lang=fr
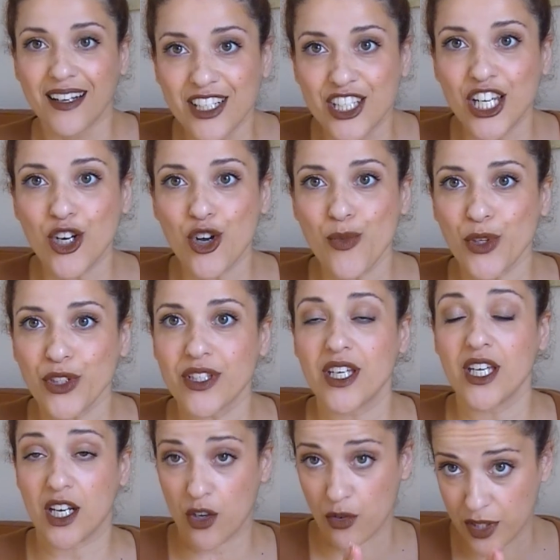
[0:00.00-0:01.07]
J'ai
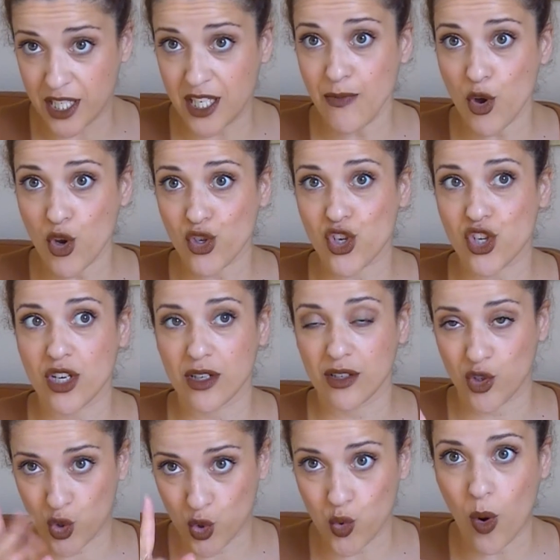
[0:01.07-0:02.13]
commandé le dimanche
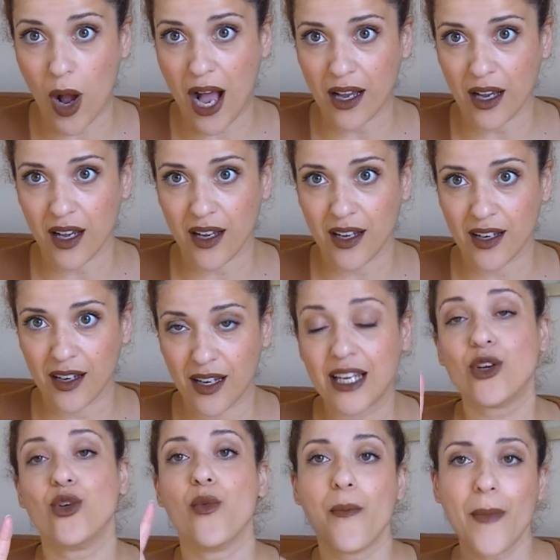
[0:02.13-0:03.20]
soir,
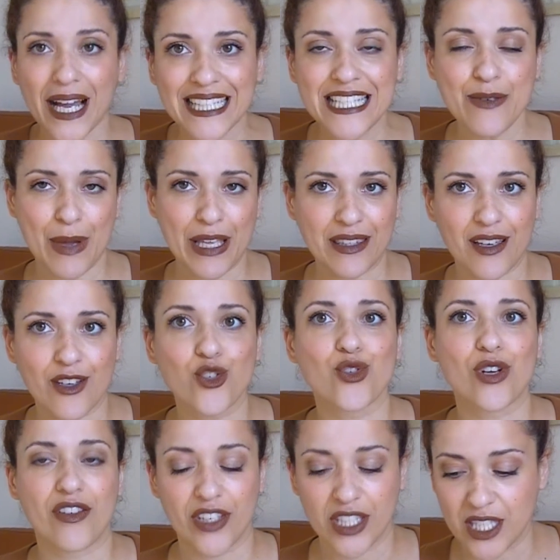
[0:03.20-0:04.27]
le mardi matin,
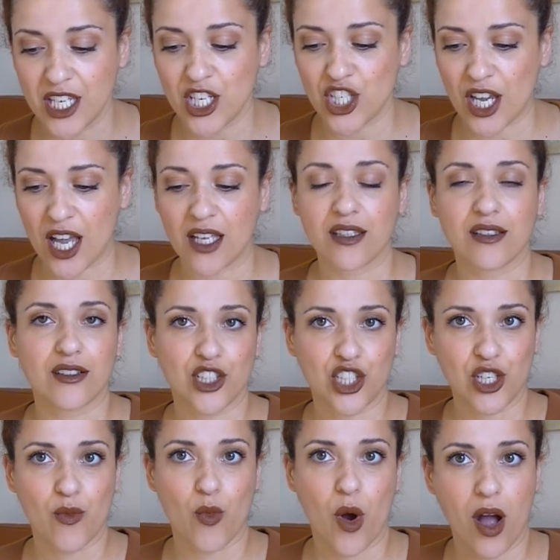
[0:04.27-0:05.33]
je l'avais déjà
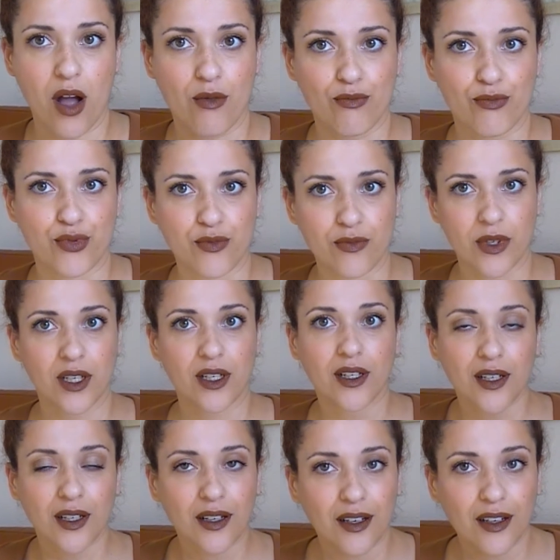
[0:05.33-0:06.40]
chez moi.
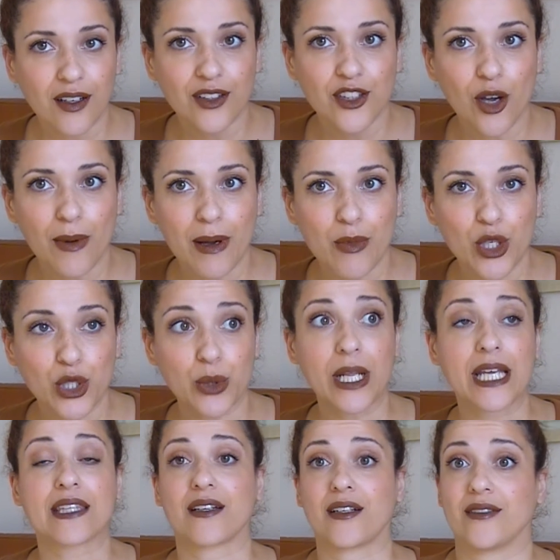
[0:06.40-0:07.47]
Euh, dans ma boîte aux
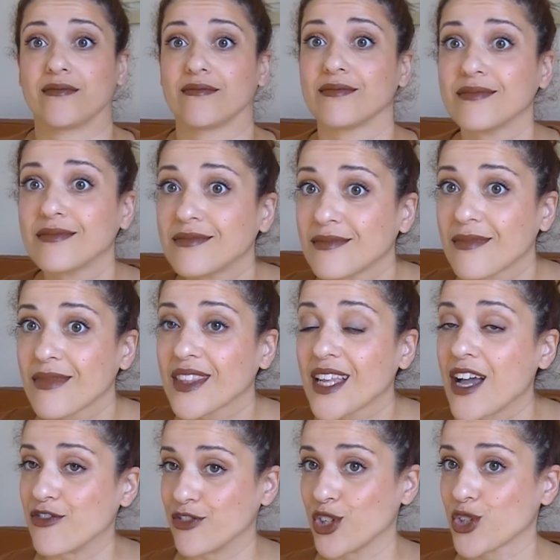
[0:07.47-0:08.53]
lettres.
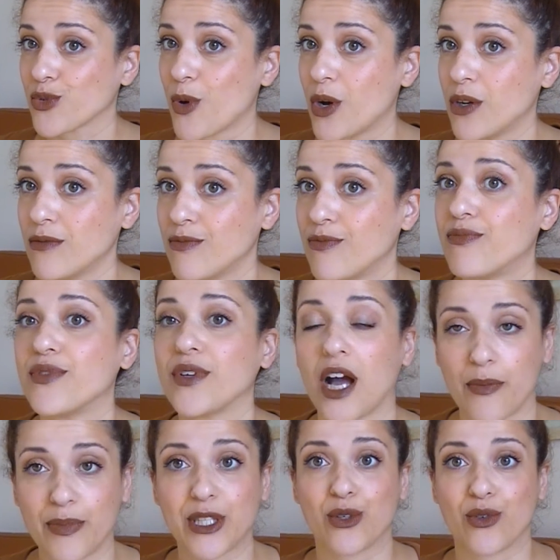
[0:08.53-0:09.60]
Franchement, plus
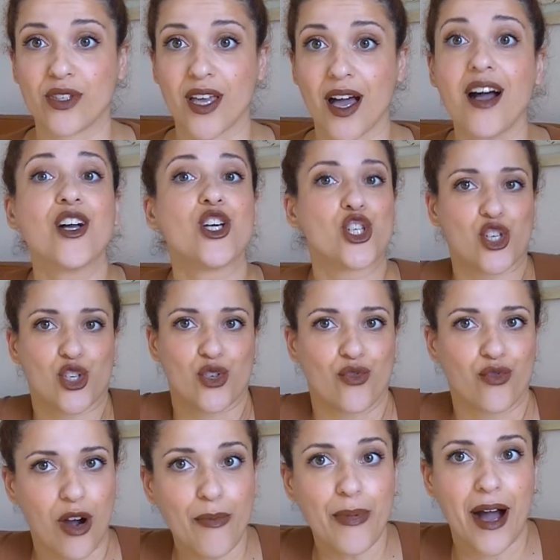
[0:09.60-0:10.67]
rapide que ça, je ne vois